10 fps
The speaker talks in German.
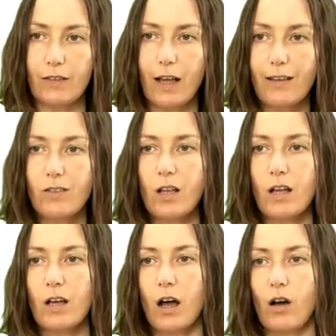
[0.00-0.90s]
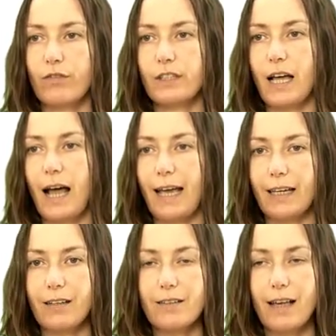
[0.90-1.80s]
Das heißt, auf der
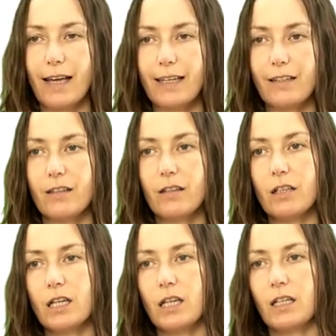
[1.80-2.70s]
einen Seite